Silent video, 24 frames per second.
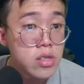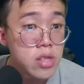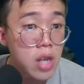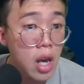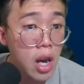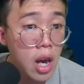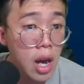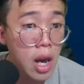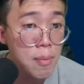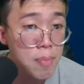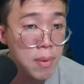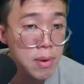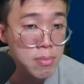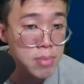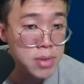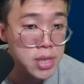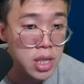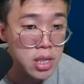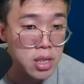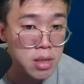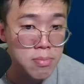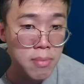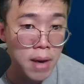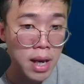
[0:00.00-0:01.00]
Sejak kapan
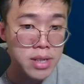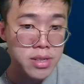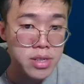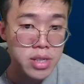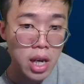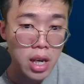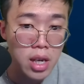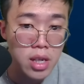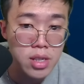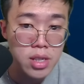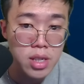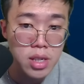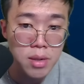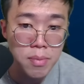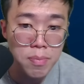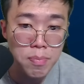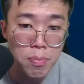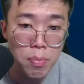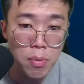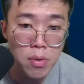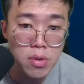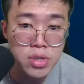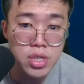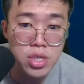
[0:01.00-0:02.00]
bisa dimasak aja?
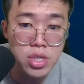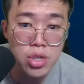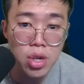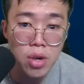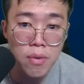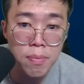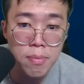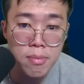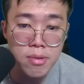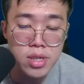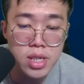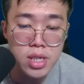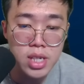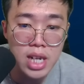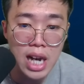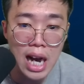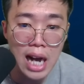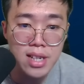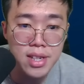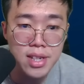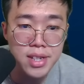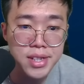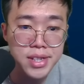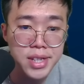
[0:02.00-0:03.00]
Potion of
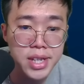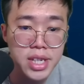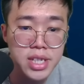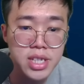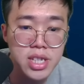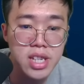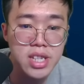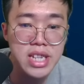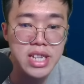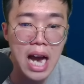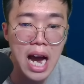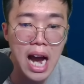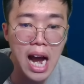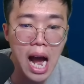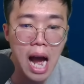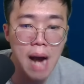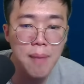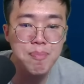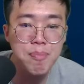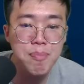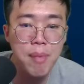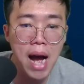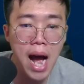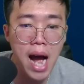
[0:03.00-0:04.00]
musicality sejak
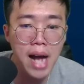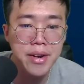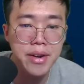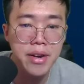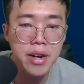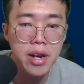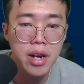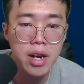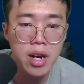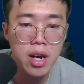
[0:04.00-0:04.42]
kapan?